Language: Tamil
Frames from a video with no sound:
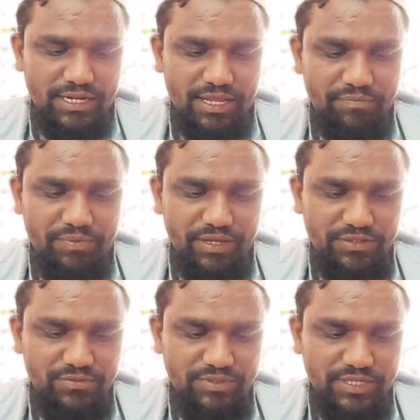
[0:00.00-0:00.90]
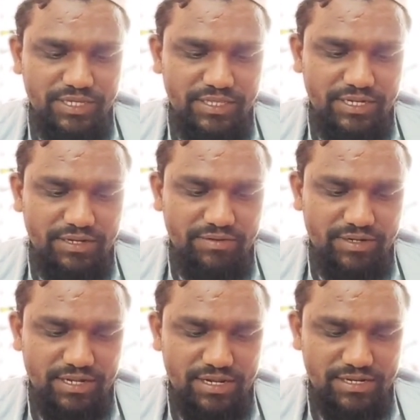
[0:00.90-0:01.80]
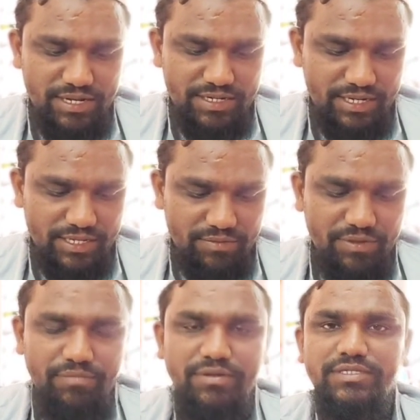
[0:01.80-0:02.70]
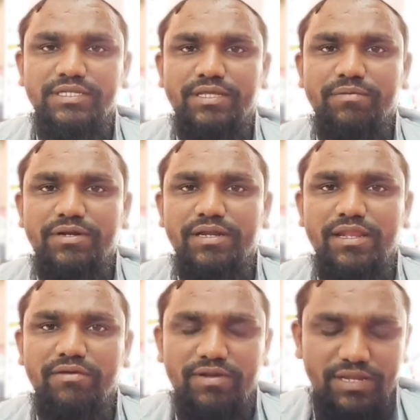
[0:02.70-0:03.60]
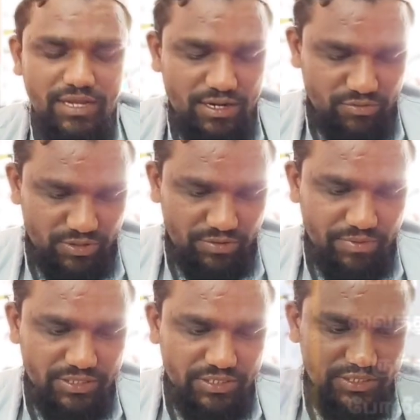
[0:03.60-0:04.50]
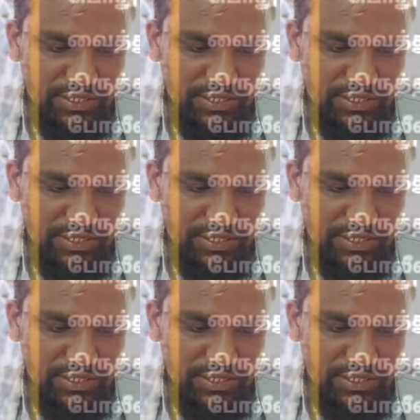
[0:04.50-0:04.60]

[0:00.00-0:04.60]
நாம் பேசும் செய்தி என்னவென்றால் நேற்றைக்கு பிபிசி தமிழிலே வெளியான ஒரு இமேஜ்